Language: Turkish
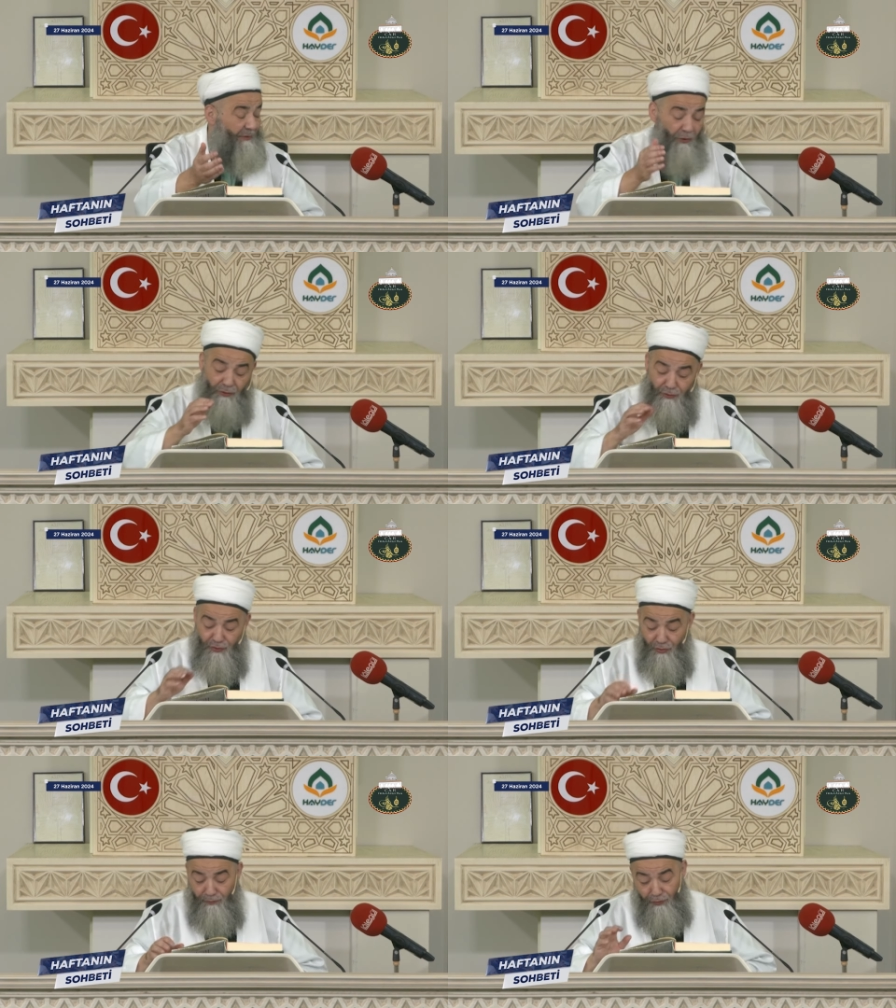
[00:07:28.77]
Onun
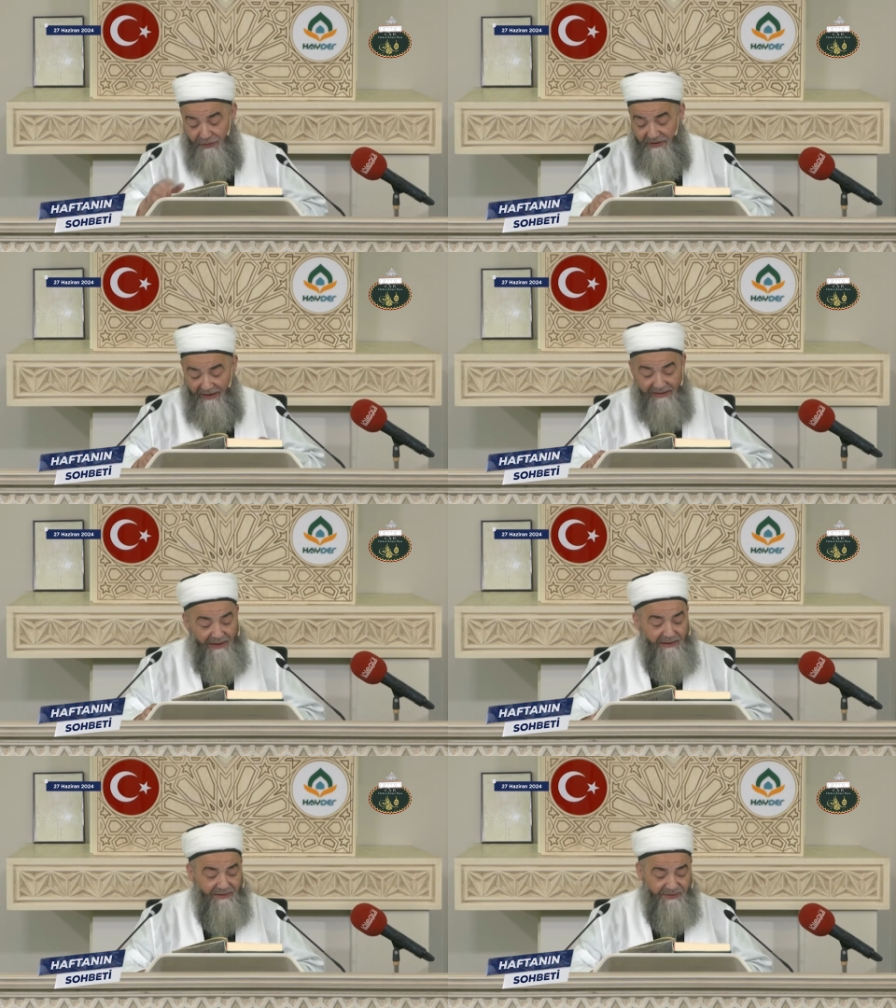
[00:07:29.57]
için bu
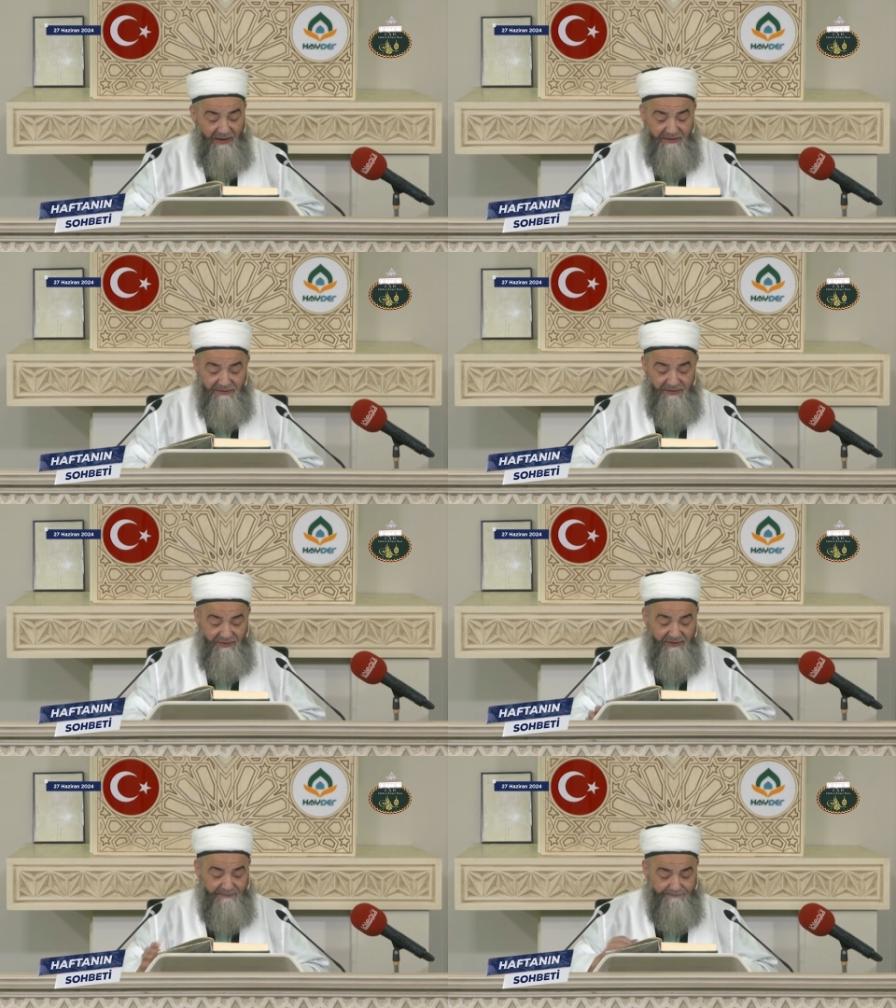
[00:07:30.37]
işlerden
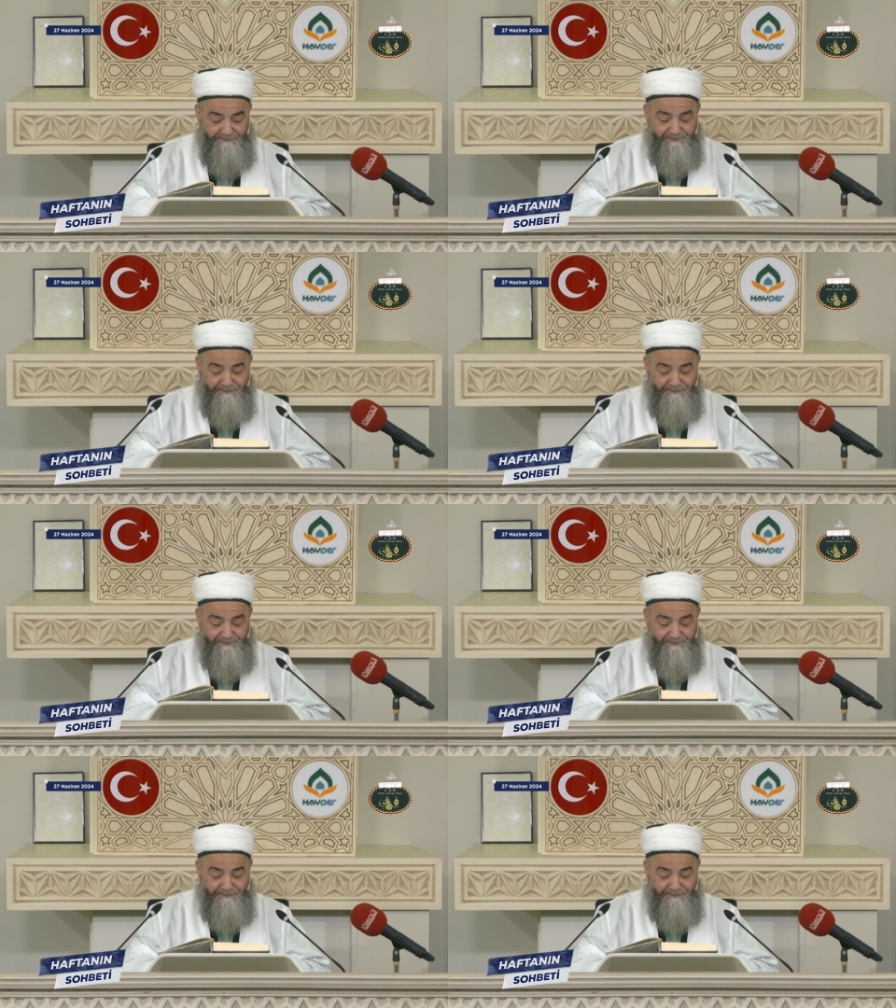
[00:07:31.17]
sakınılsın.